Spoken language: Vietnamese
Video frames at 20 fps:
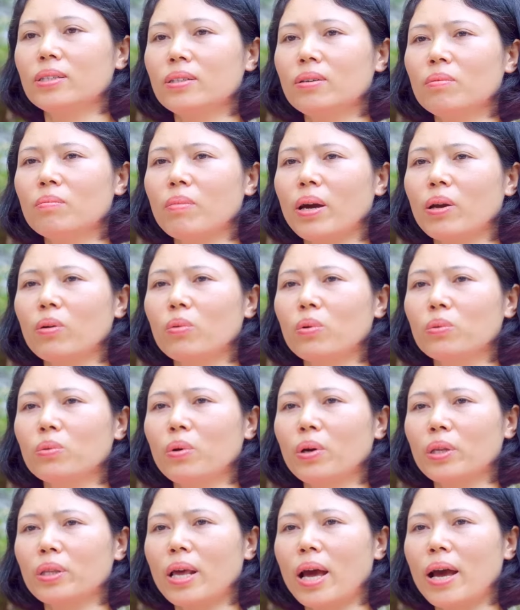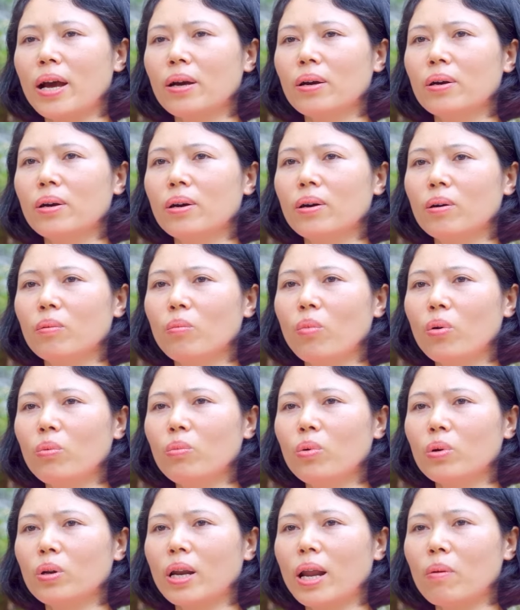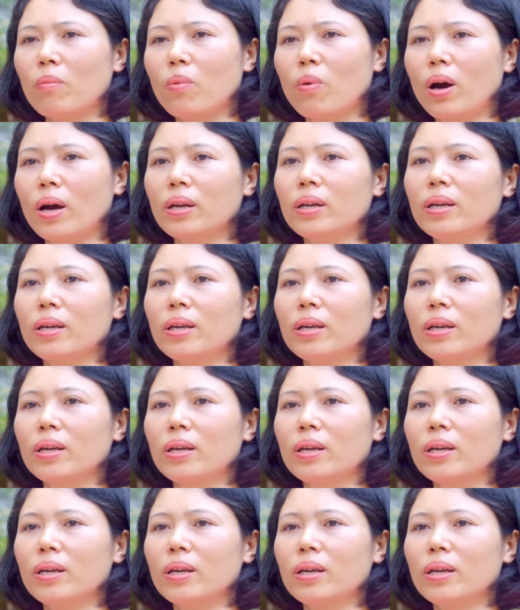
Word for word: sức mạnh của tuổi tác mỗi một năm qua